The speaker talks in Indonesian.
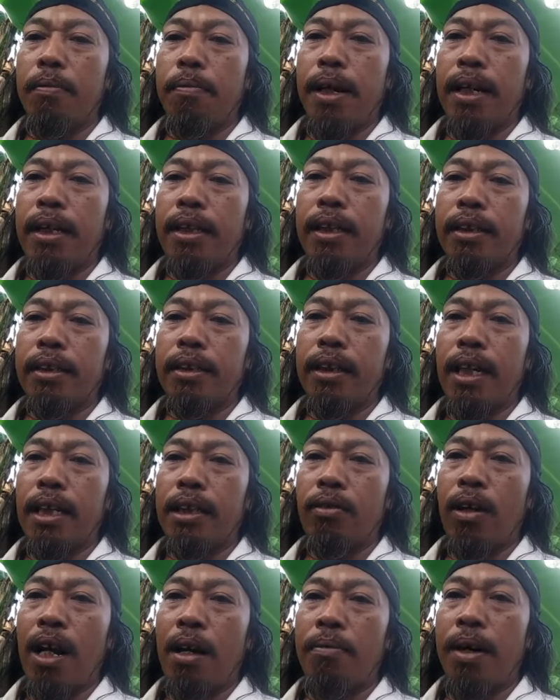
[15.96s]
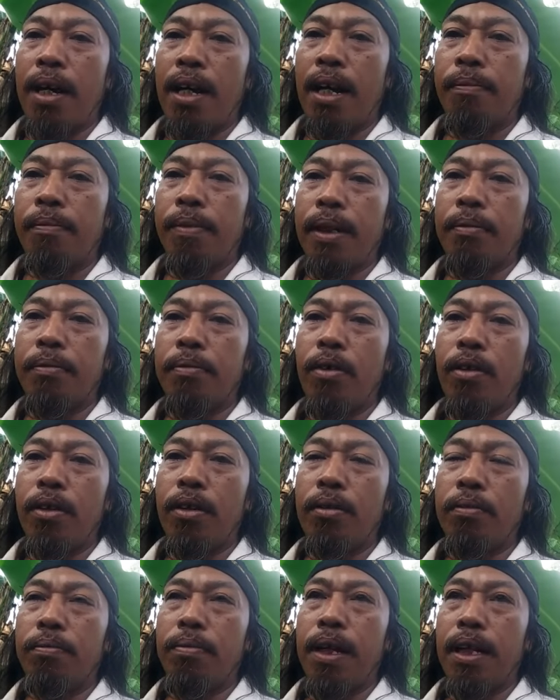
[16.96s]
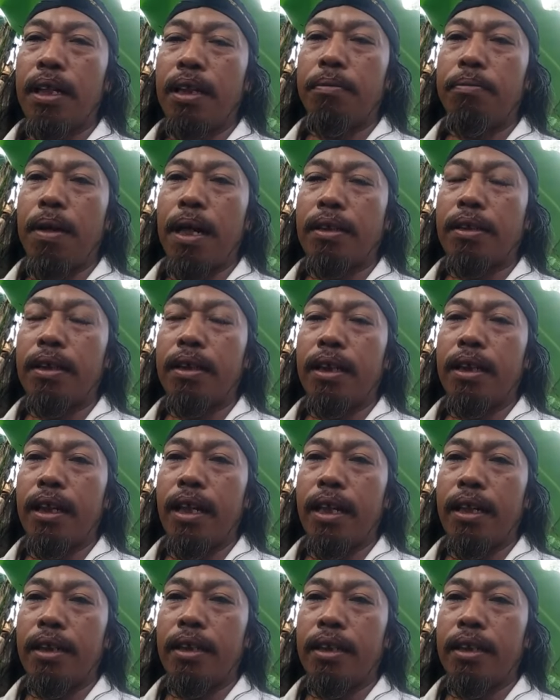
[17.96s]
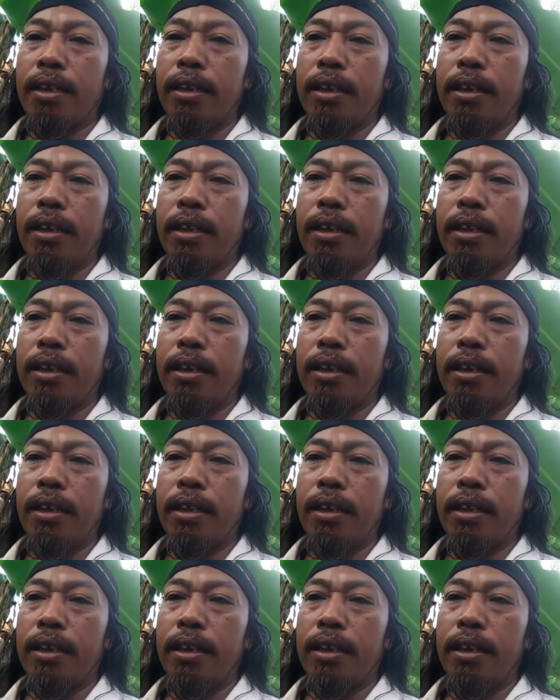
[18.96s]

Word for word: prediksi atau ramalan primbon bagi panjenengan